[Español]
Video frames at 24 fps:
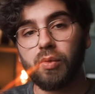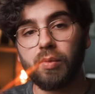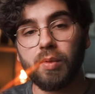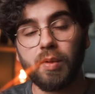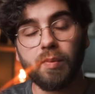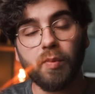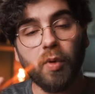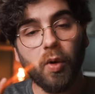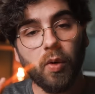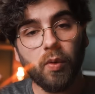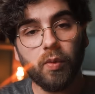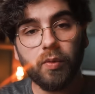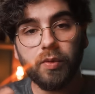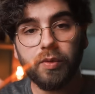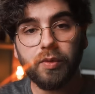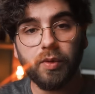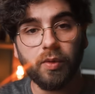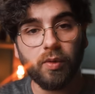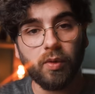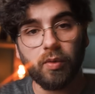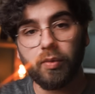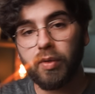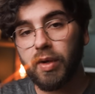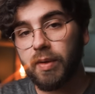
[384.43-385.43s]
V-mount
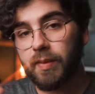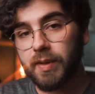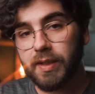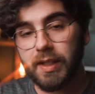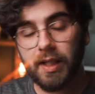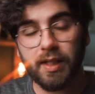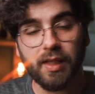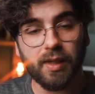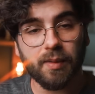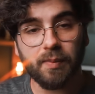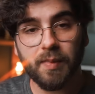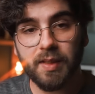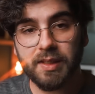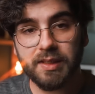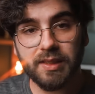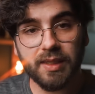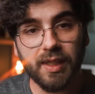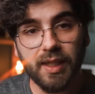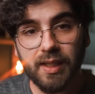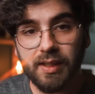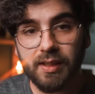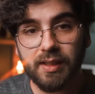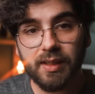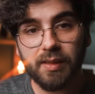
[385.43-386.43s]
o una batería más
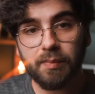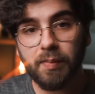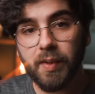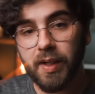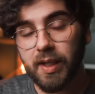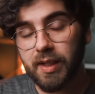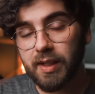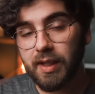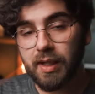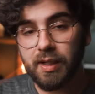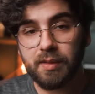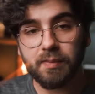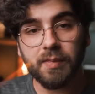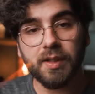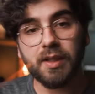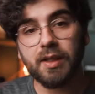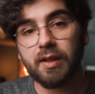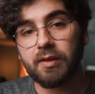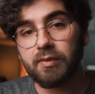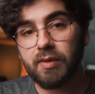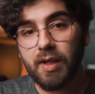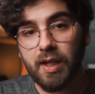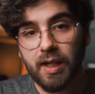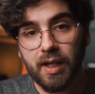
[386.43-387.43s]
grande para ir
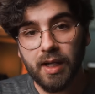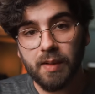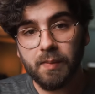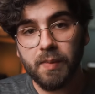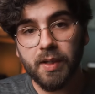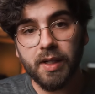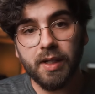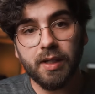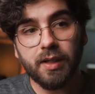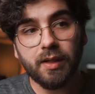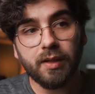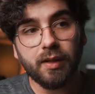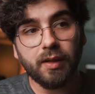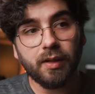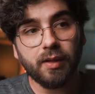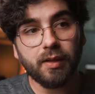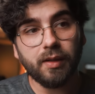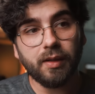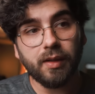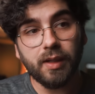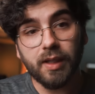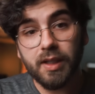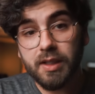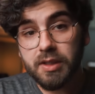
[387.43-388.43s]
alimentando la cámara
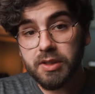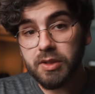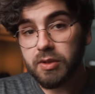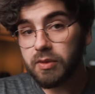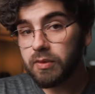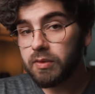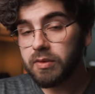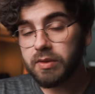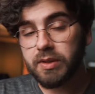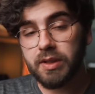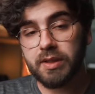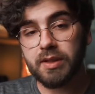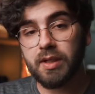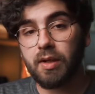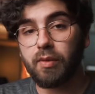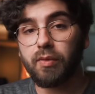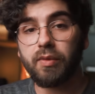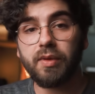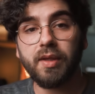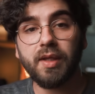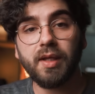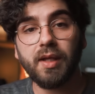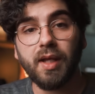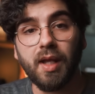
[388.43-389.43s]
y esto se
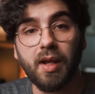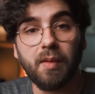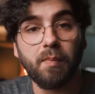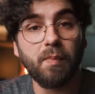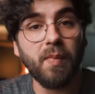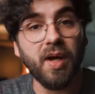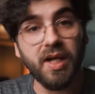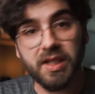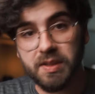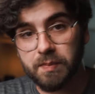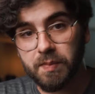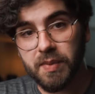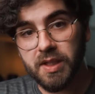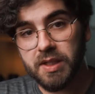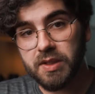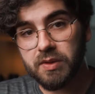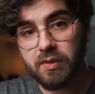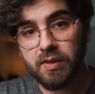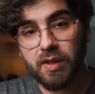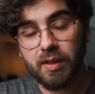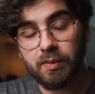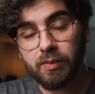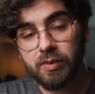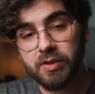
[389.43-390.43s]
traduce en más
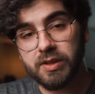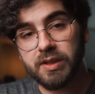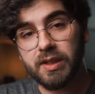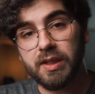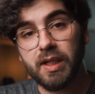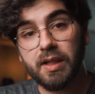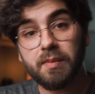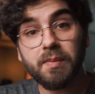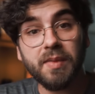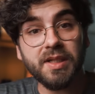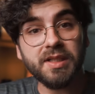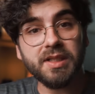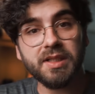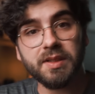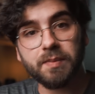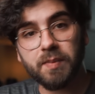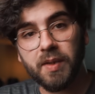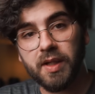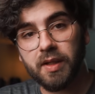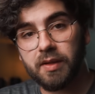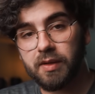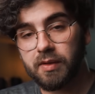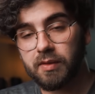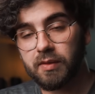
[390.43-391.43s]
peso en la mochila y más
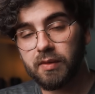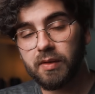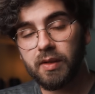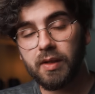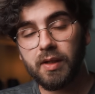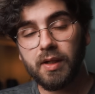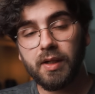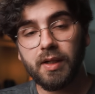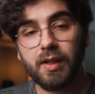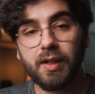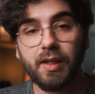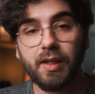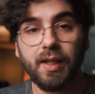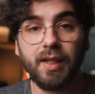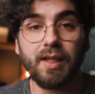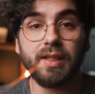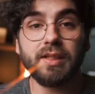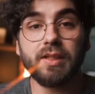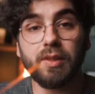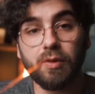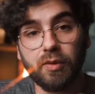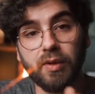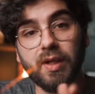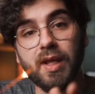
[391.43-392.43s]
espacio, que
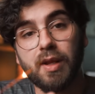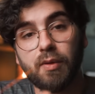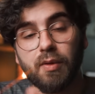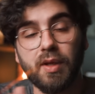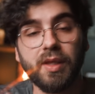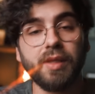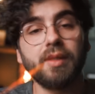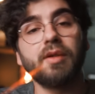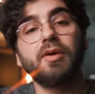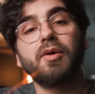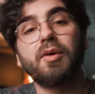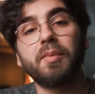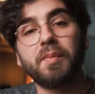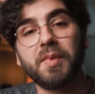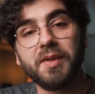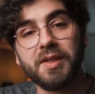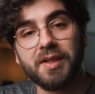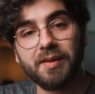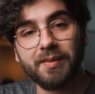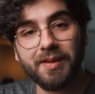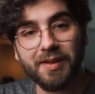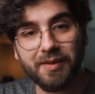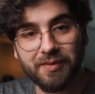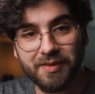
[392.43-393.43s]
es lo que lo hace
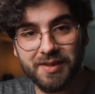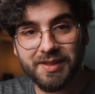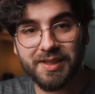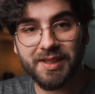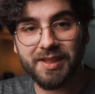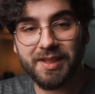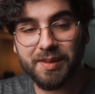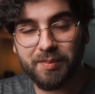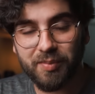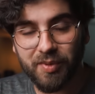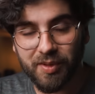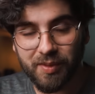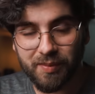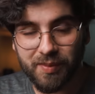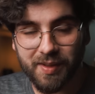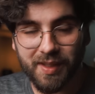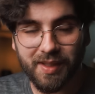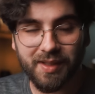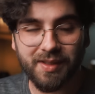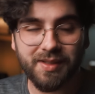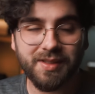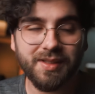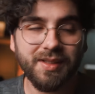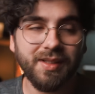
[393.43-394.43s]
incompatible con este tipo de
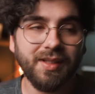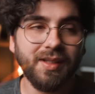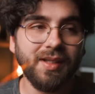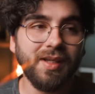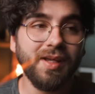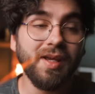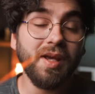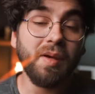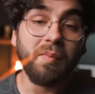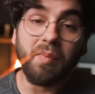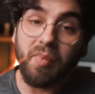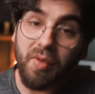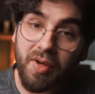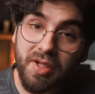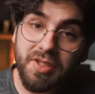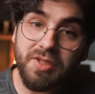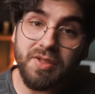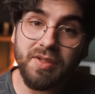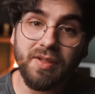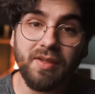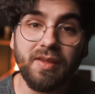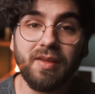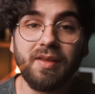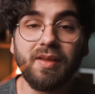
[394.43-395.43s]
viajes. Por
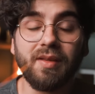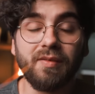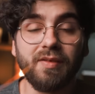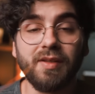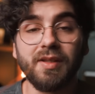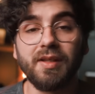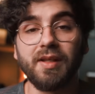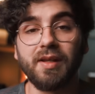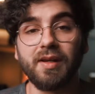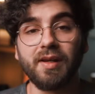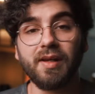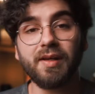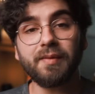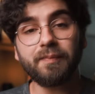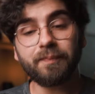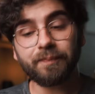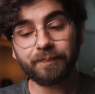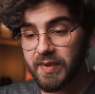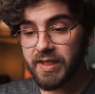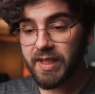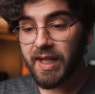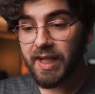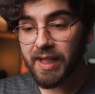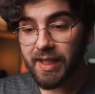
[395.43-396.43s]
eso decidí venderla,
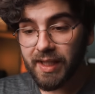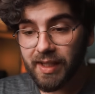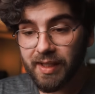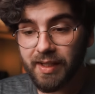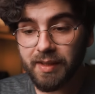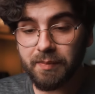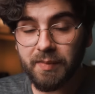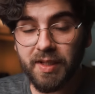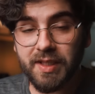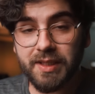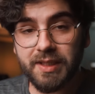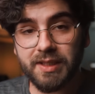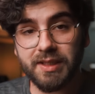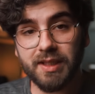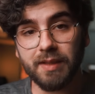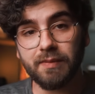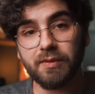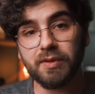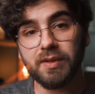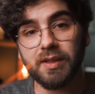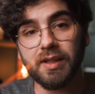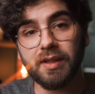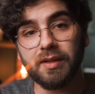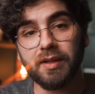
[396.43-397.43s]
ya que además
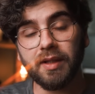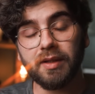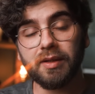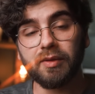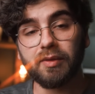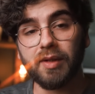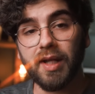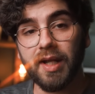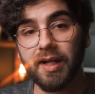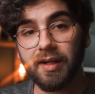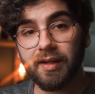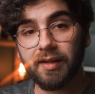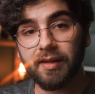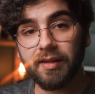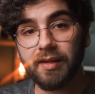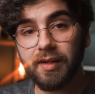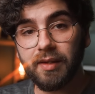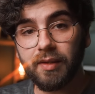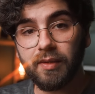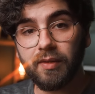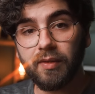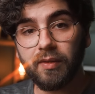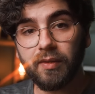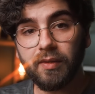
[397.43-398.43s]
estaba utilizando la
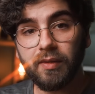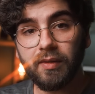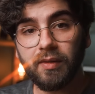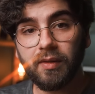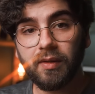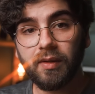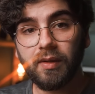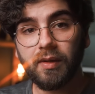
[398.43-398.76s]
R5